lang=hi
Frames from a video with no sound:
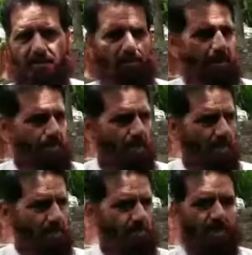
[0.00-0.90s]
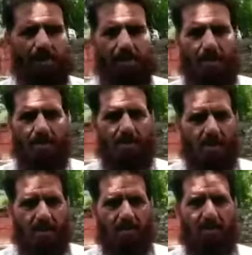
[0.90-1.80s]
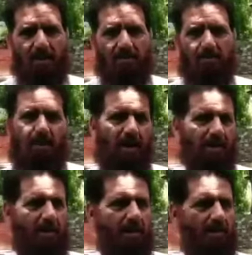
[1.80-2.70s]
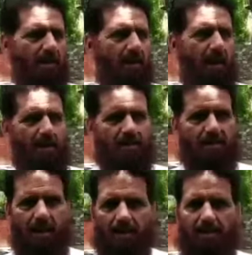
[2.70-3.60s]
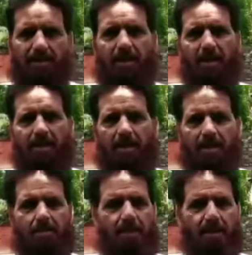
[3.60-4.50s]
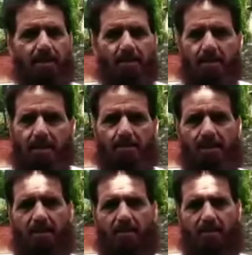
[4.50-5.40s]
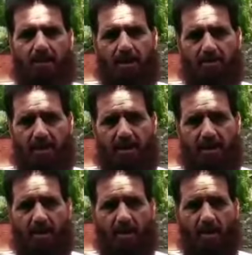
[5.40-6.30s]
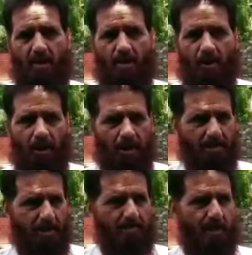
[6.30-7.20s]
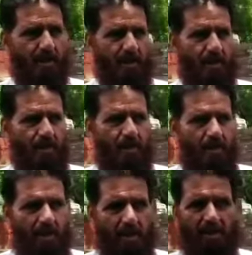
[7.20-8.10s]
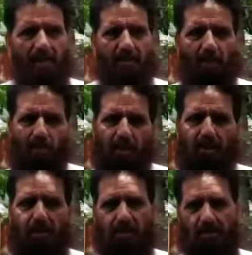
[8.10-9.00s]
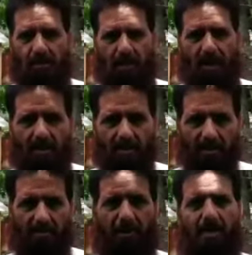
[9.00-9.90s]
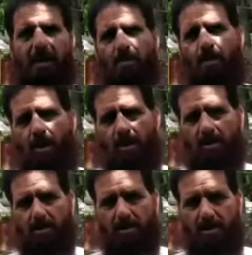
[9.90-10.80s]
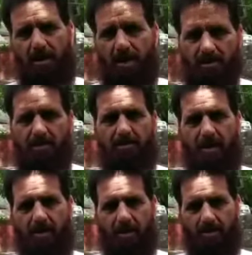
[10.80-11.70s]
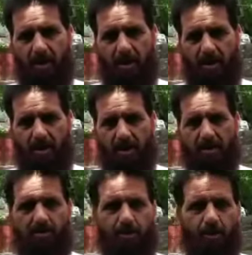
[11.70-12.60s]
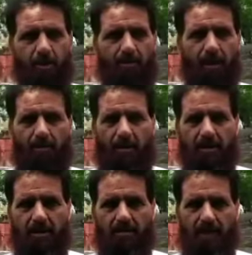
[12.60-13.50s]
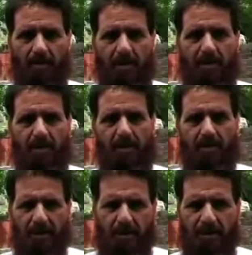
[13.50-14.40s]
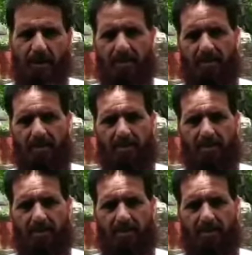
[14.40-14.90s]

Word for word: मैं नमाज को निकल रहा निकल रहा था कि बाहर देखा मैंने ऐसी आंधी चल रही है कि मैंने दरवाज़ा भी नहीं खोल सका मैं और ऐसे में एक या दो मिनट के अंदर ऐसा धमाका हुआ ऐसा धमाका हुआ कि पूरी फैमिली की फैमिली इतनी डरी